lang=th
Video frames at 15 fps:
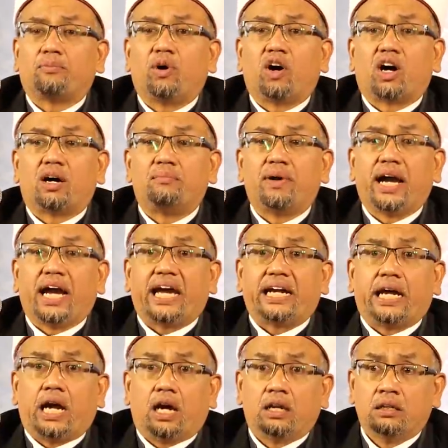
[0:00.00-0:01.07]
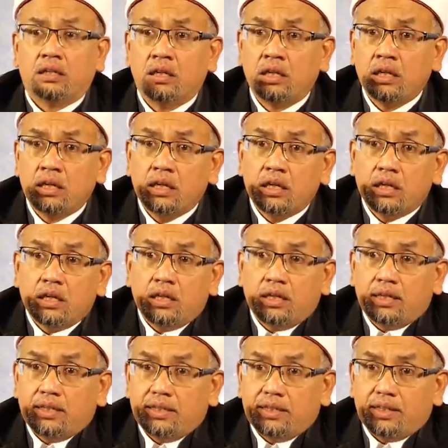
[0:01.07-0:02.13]
กับพ่อกับแม่น่ะ
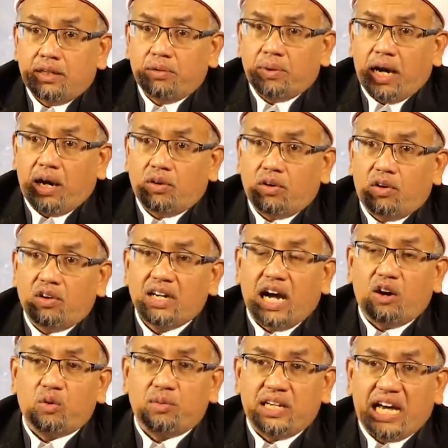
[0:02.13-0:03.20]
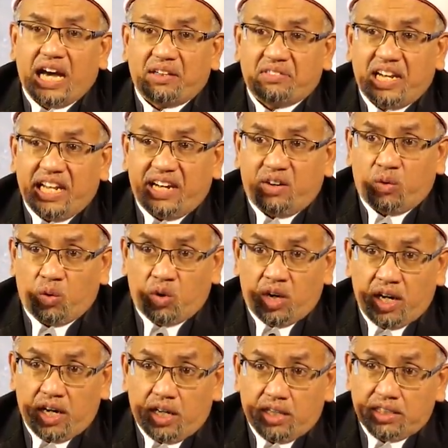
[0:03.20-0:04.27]
หรือเปล่าของเราไม่ได้ที่เล่นหัว
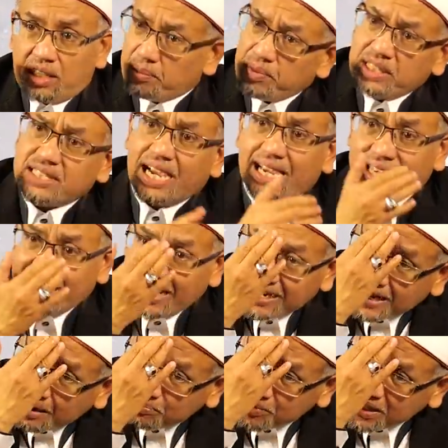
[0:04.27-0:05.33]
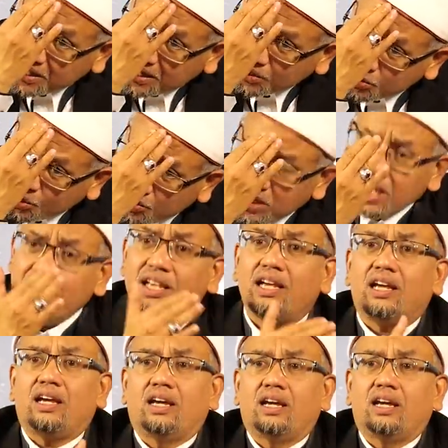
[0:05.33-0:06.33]
แต่ไม่ใช่นะอาหรับนี่เขาตรงนี้